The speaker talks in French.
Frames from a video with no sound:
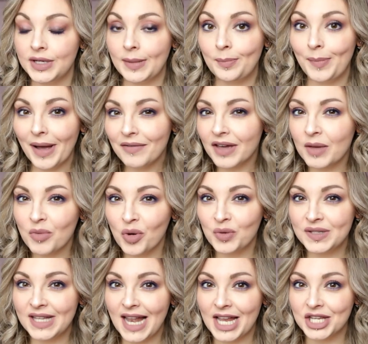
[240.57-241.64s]
j'ai pas vraiment
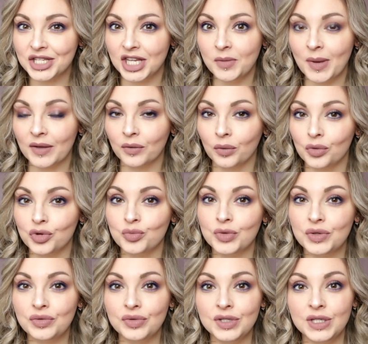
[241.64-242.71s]
osé l'acheter parce que je
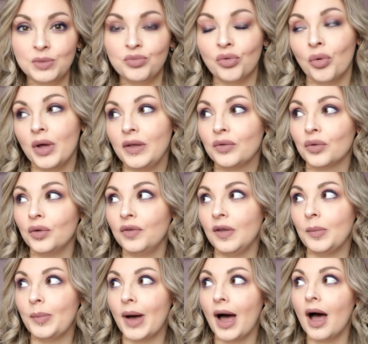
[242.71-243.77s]
me suis dit bon est-ce que
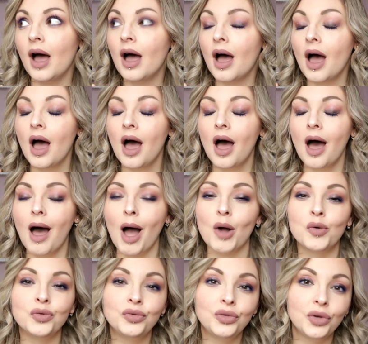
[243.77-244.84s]
c'est pas
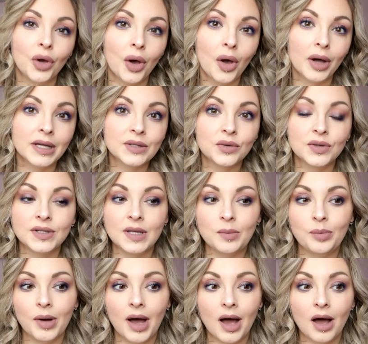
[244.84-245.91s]
un coup de cœur, est-ce que c'est
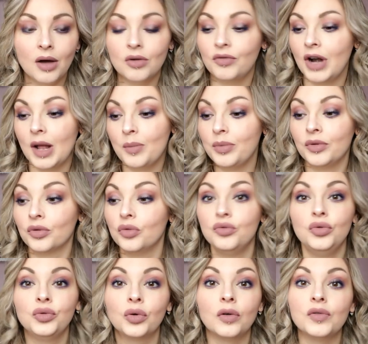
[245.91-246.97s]
pas euh, voilà parce que
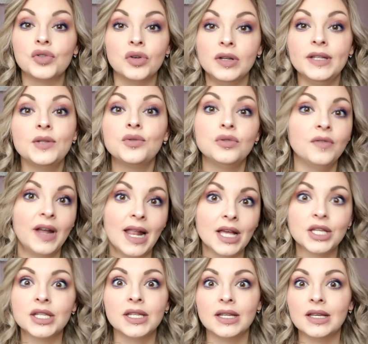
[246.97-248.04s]
tu le trouves joli, tu vas
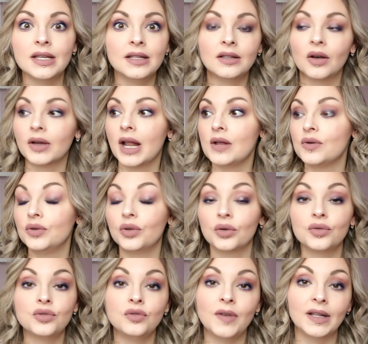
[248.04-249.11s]
l'acheter, dans quelques
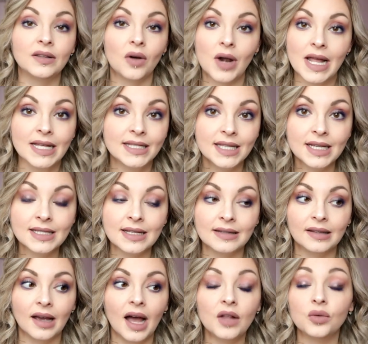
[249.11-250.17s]
temps tu vas lasser
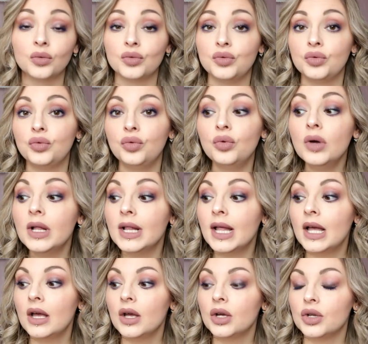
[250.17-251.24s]
etc. Donc du coup
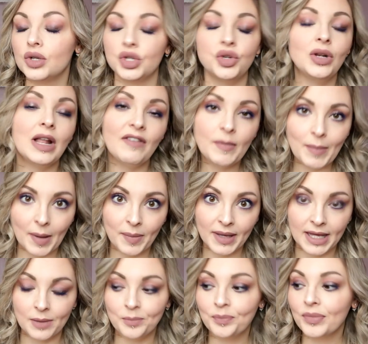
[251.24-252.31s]
je l'avais pas
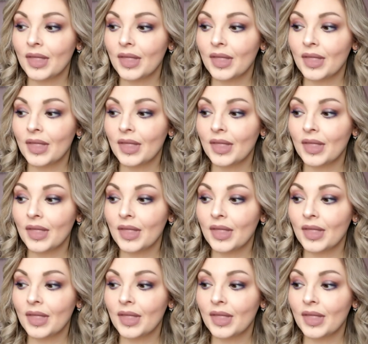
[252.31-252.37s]
pris.